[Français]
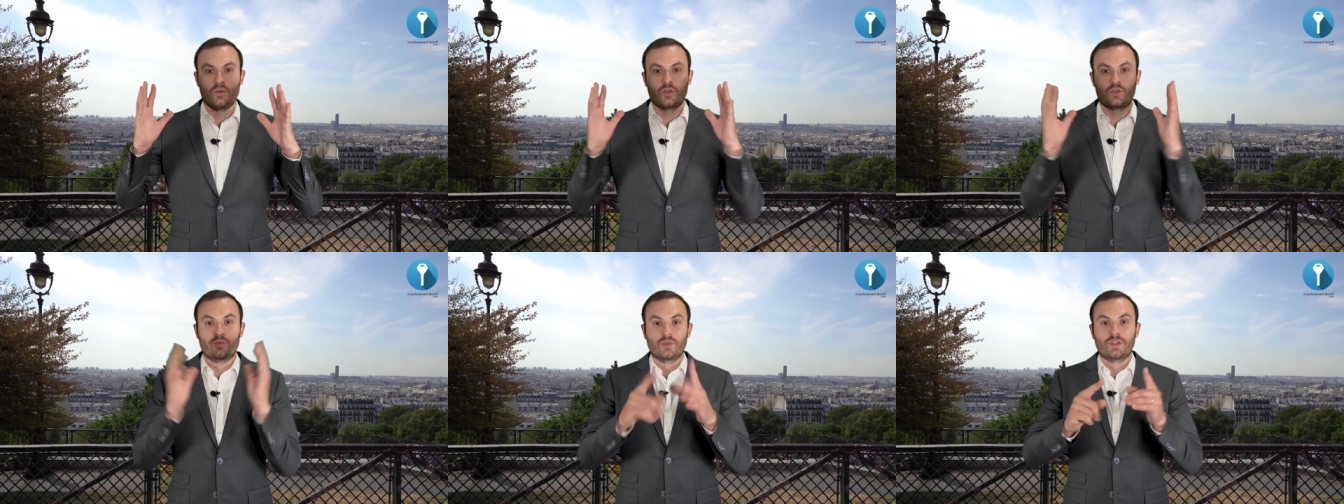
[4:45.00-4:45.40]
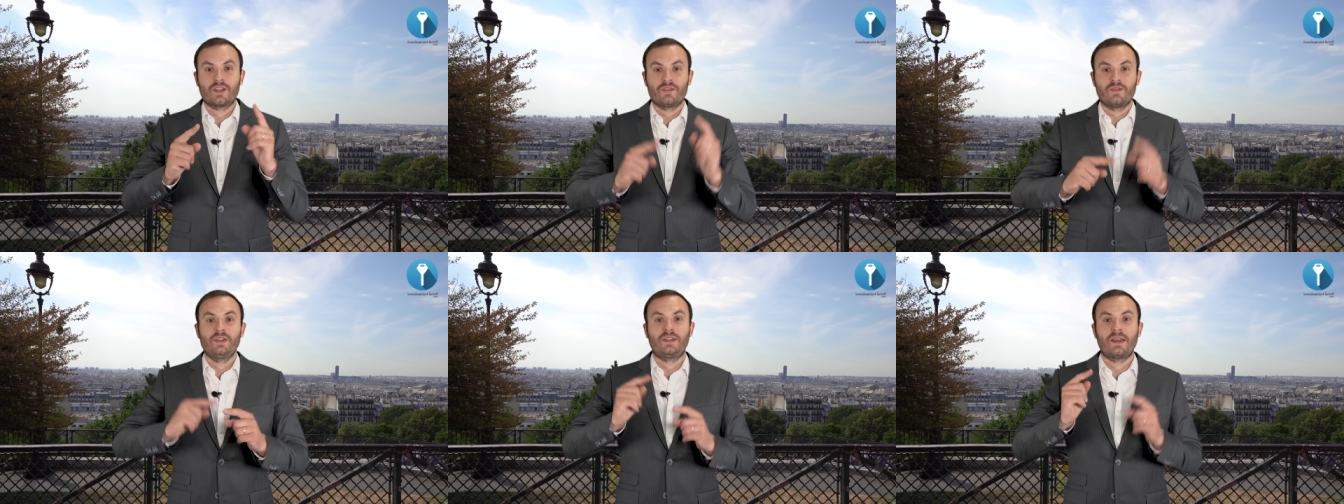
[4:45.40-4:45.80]
Je vous
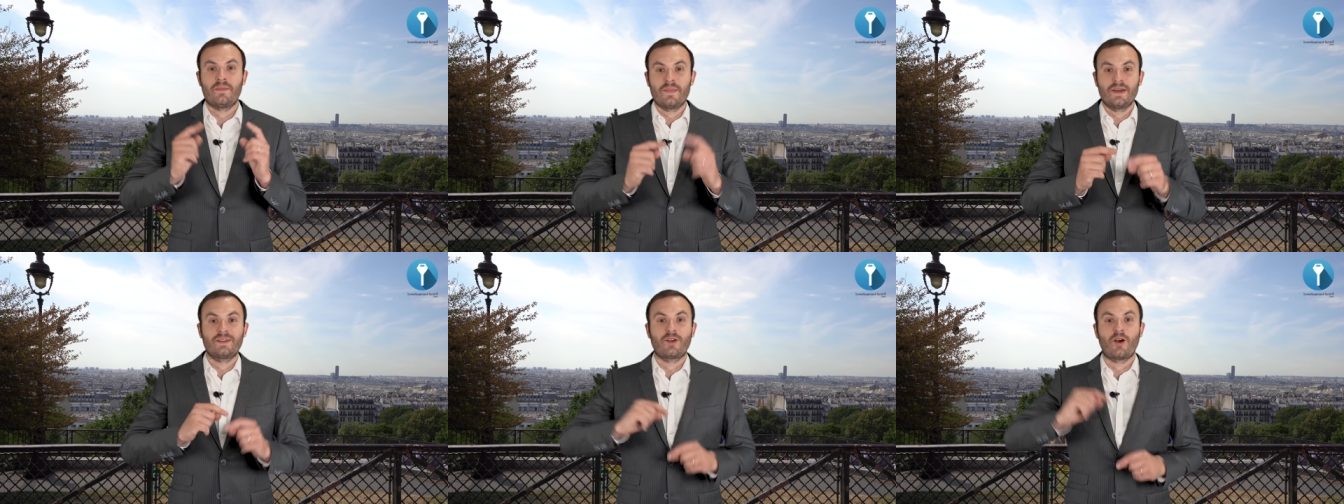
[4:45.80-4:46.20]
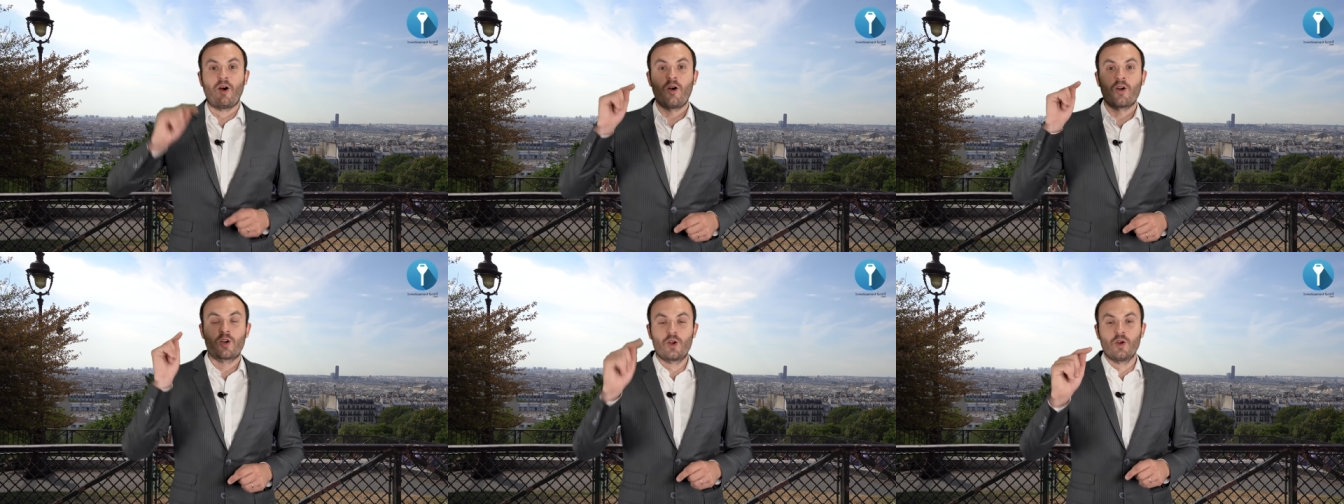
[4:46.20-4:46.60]
invite à
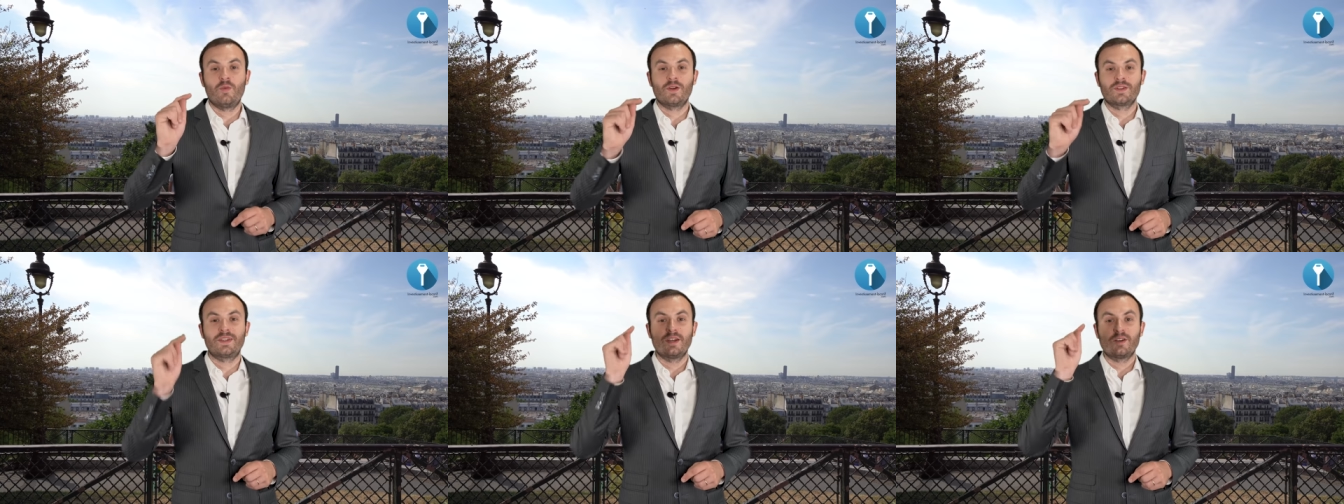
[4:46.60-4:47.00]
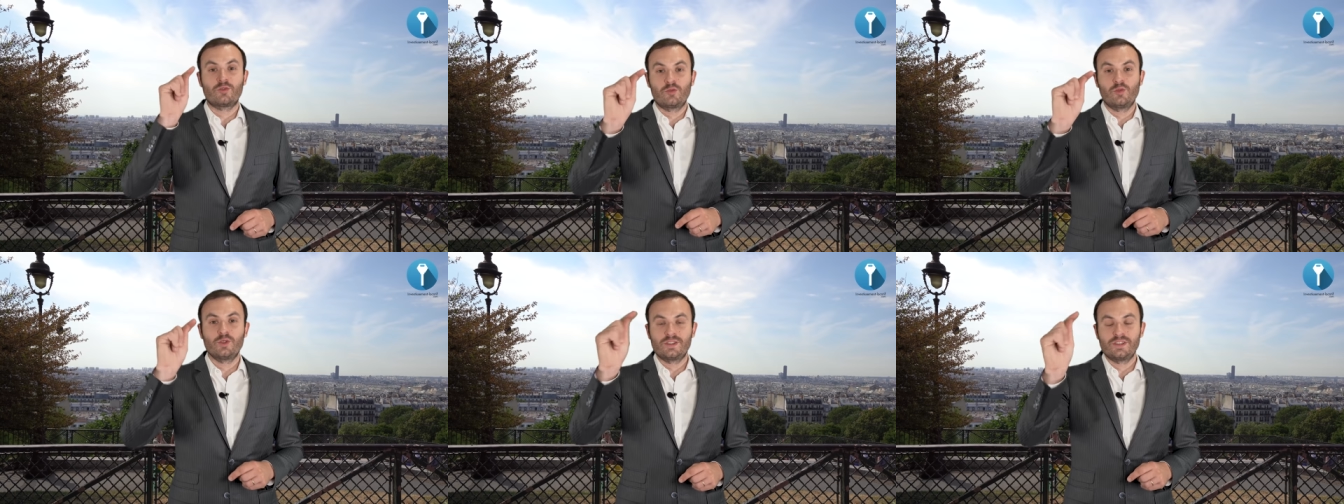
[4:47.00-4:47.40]
mettre en commentaire vous